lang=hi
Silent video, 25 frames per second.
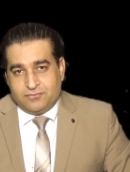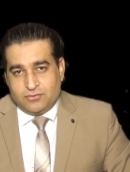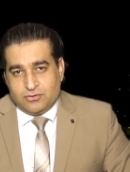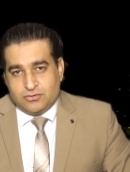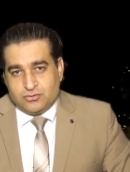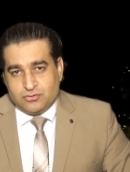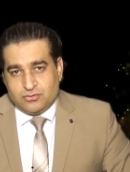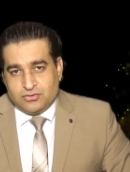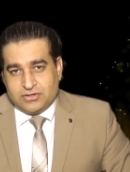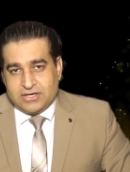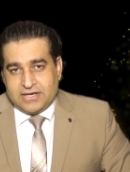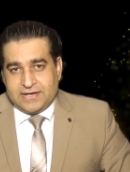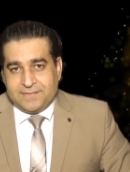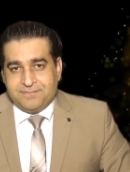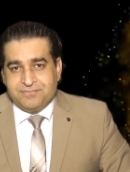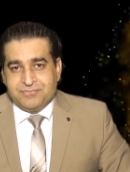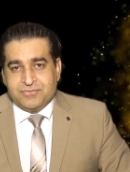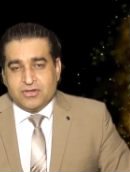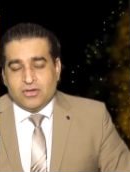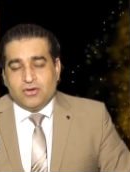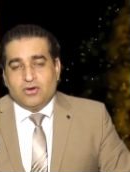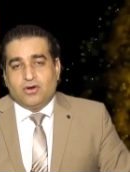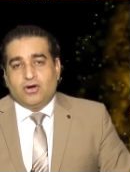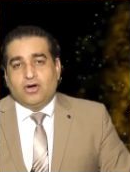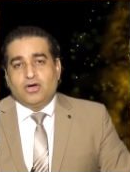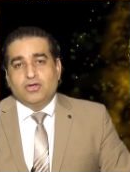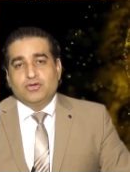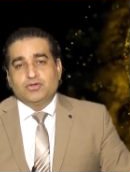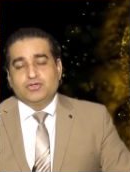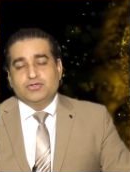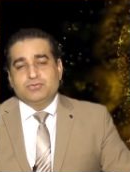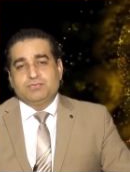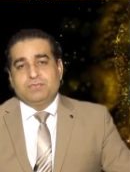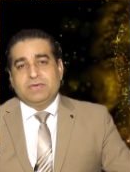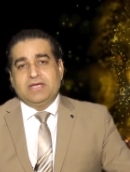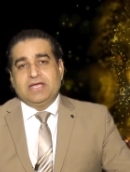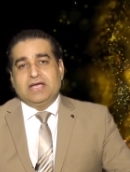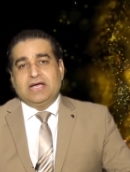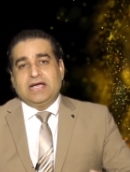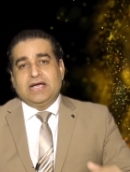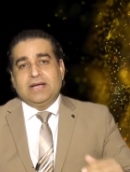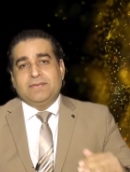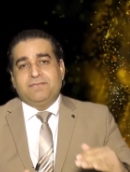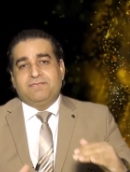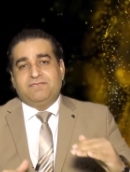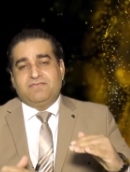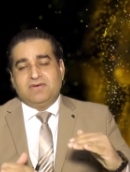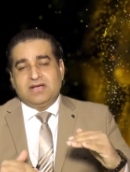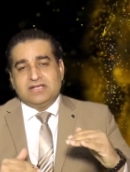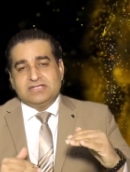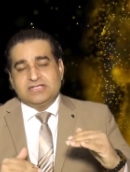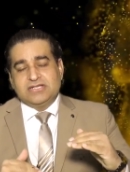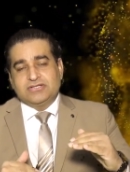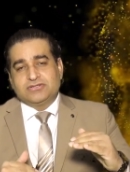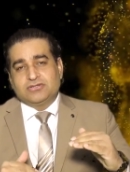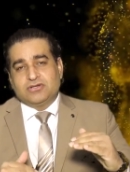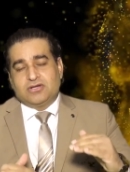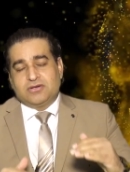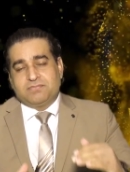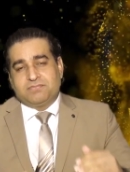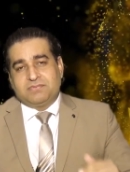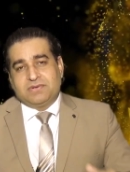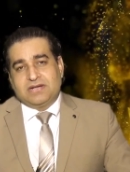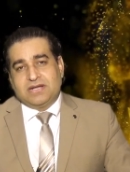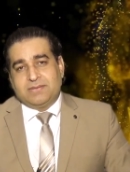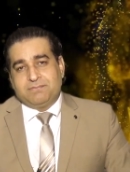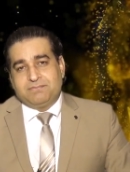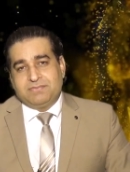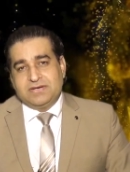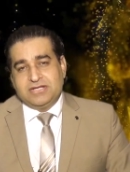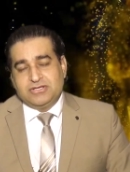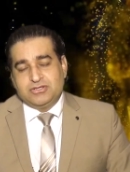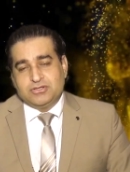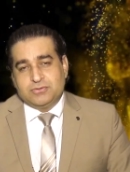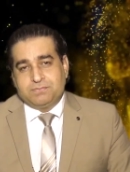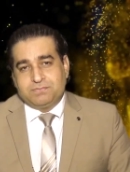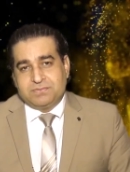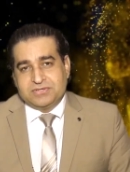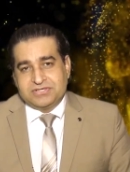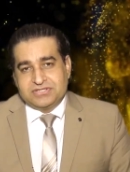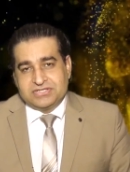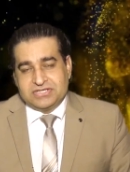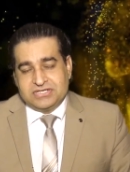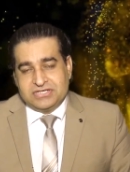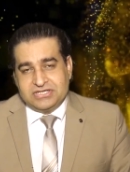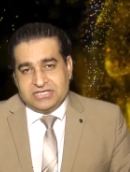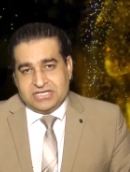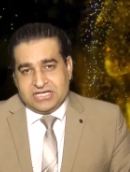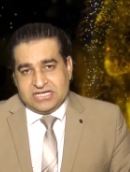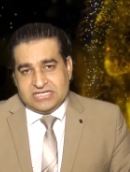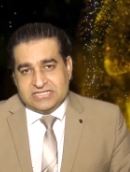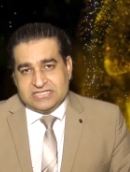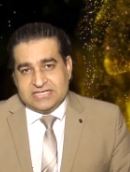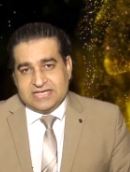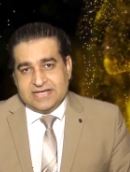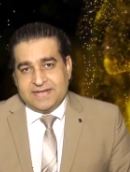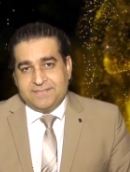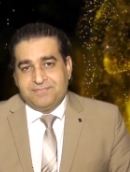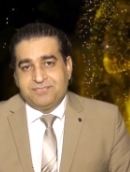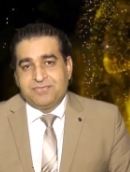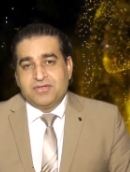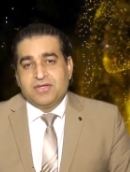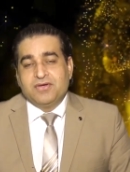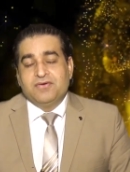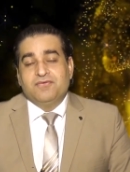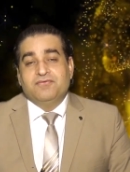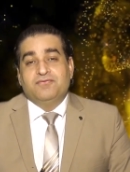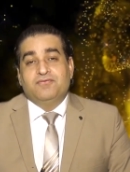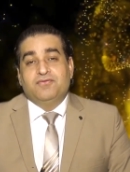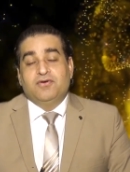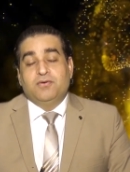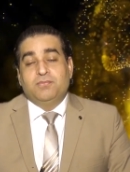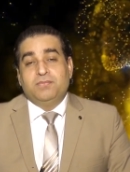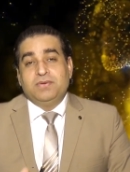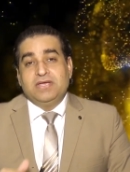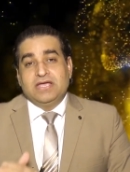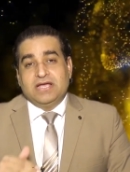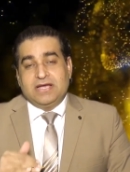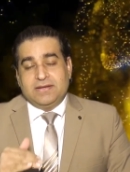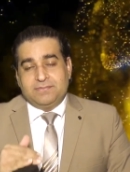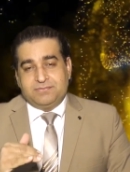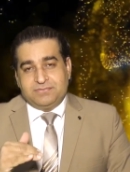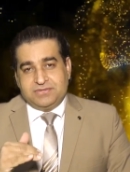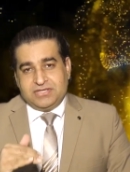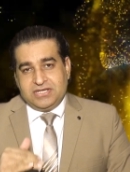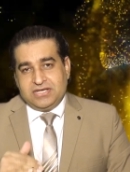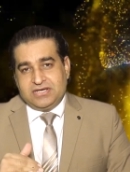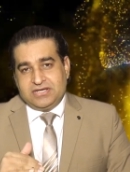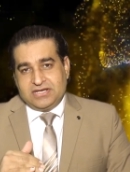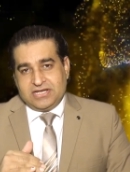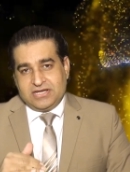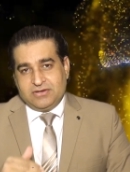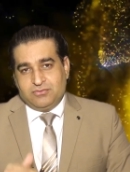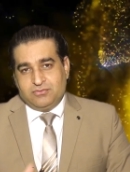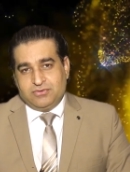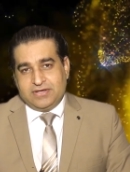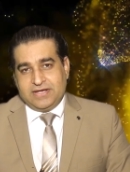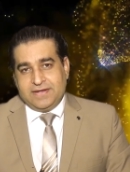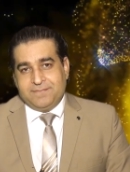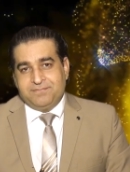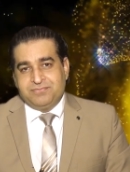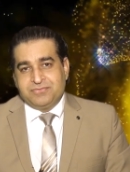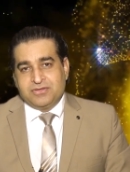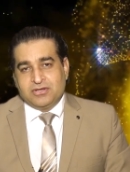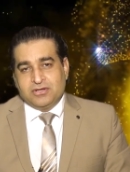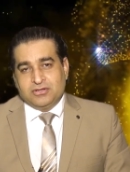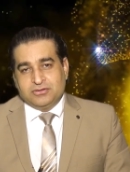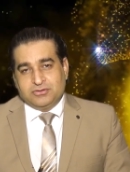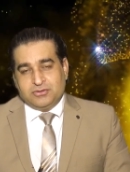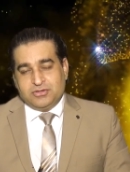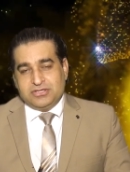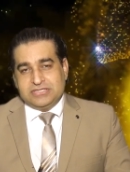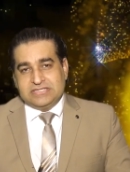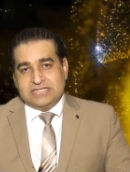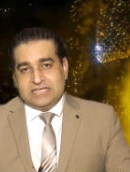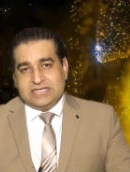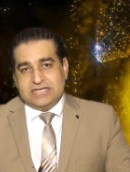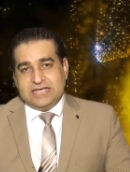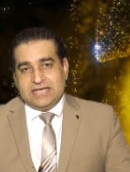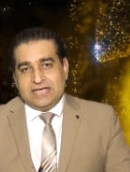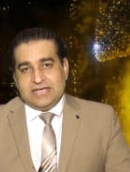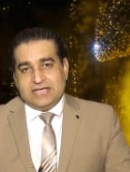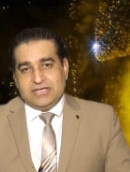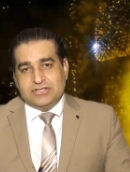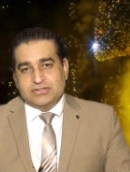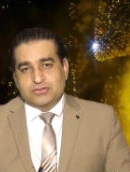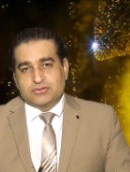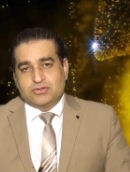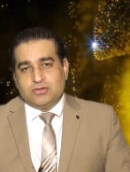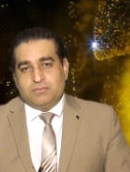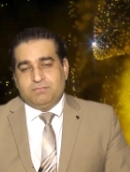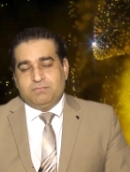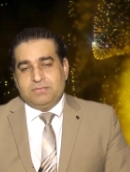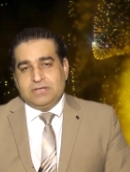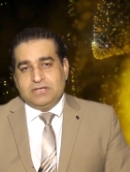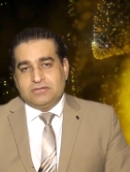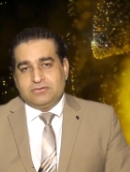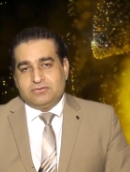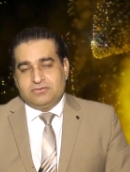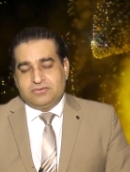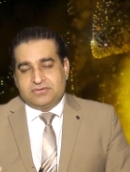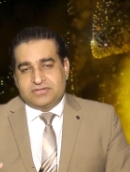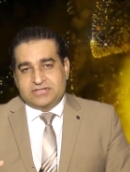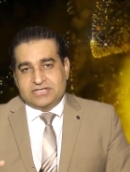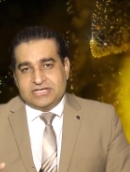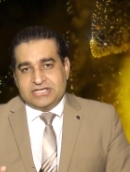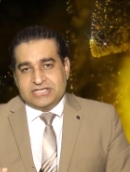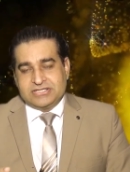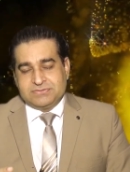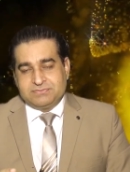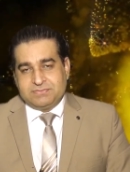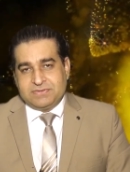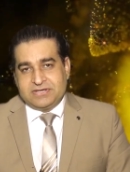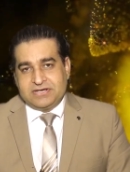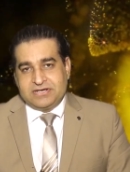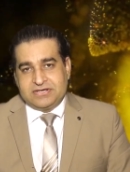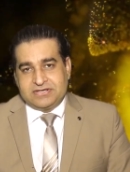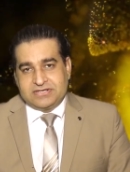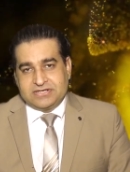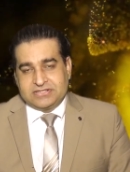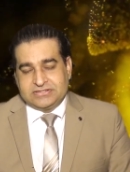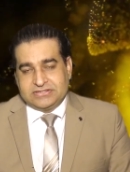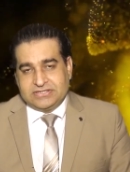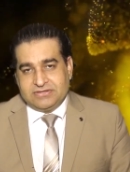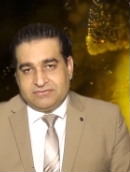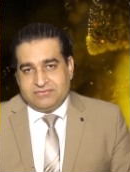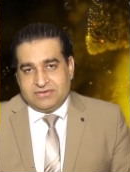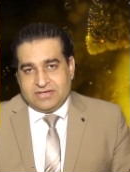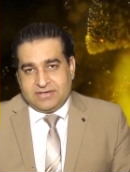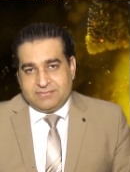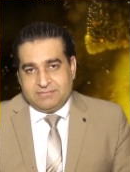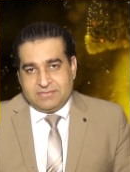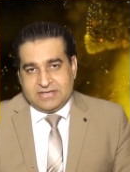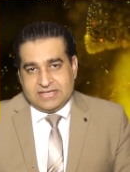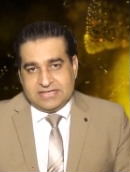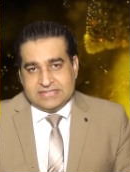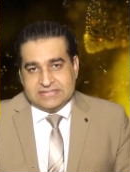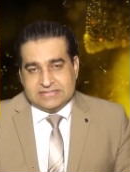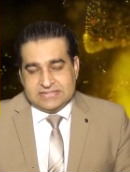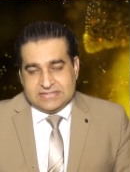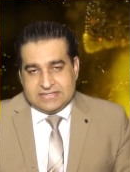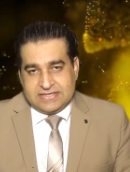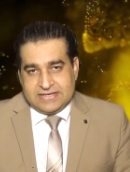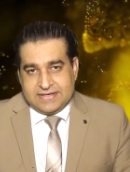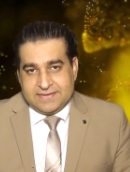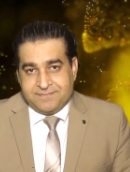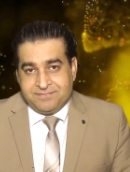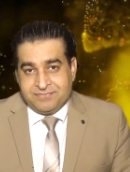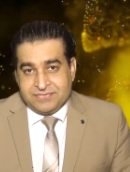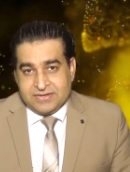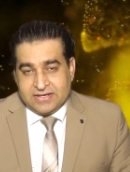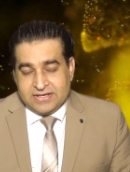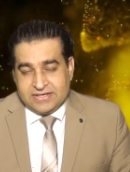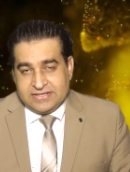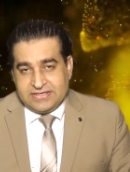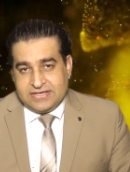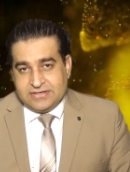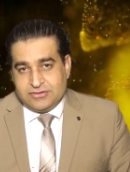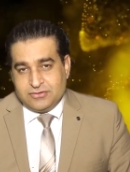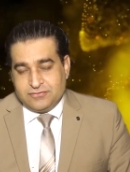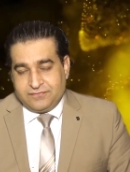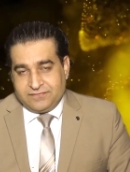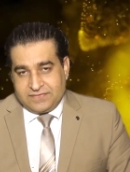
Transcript: वोट होगा और उसमें आप वाज तौर पर अपनी जो परसेंटेज है वो भी आप देख रहे होंगे तो इसलिए इसको बिल्कुल ट्रांसपेरेंट रखते हुए हमने इसलिए ये जो